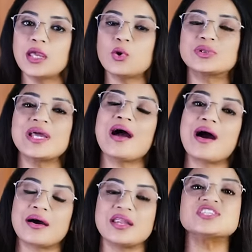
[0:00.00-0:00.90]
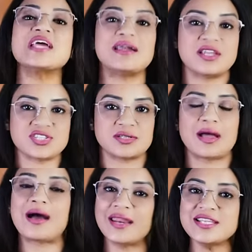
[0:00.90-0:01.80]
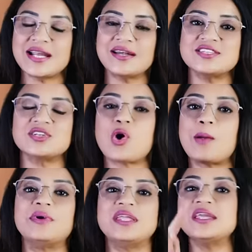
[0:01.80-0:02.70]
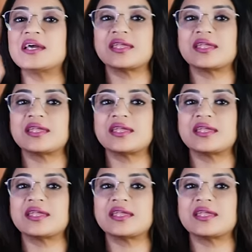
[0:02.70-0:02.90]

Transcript: एक होता है आर एच एंटीजन आर एच एंटीजन को हम डी